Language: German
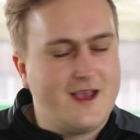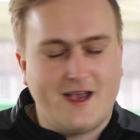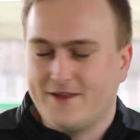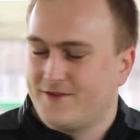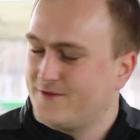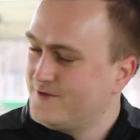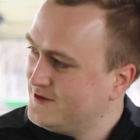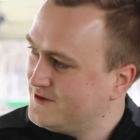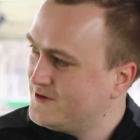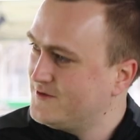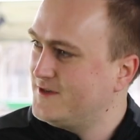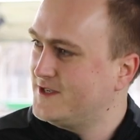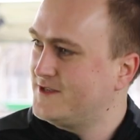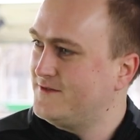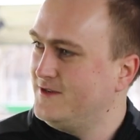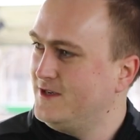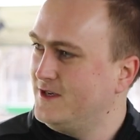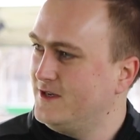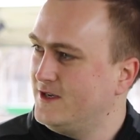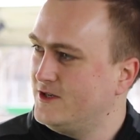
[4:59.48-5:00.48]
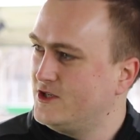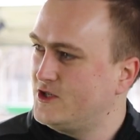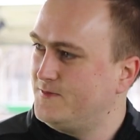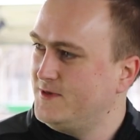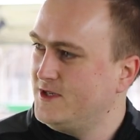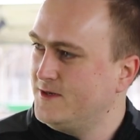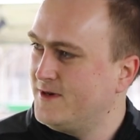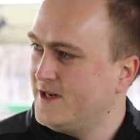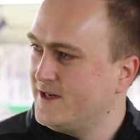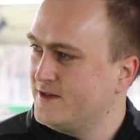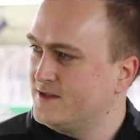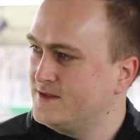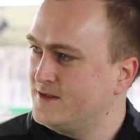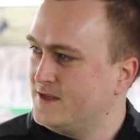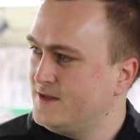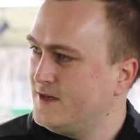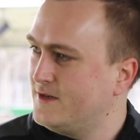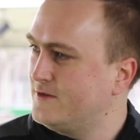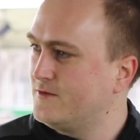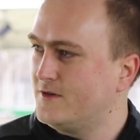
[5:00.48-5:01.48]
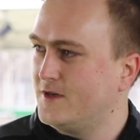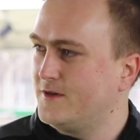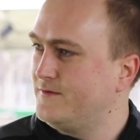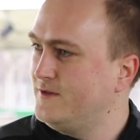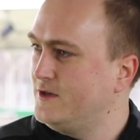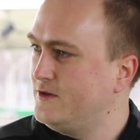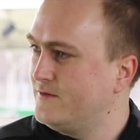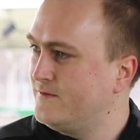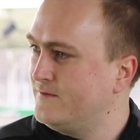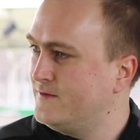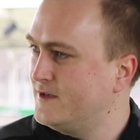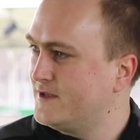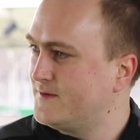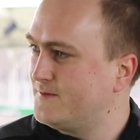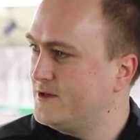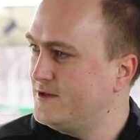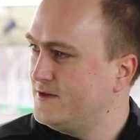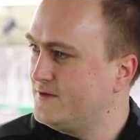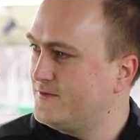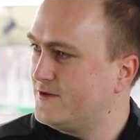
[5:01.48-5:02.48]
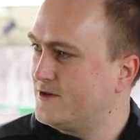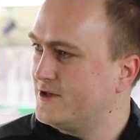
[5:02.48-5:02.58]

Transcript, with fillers: Hast du dir sowas wie den Spielball gesichert oder wie dürfen wir das bei dir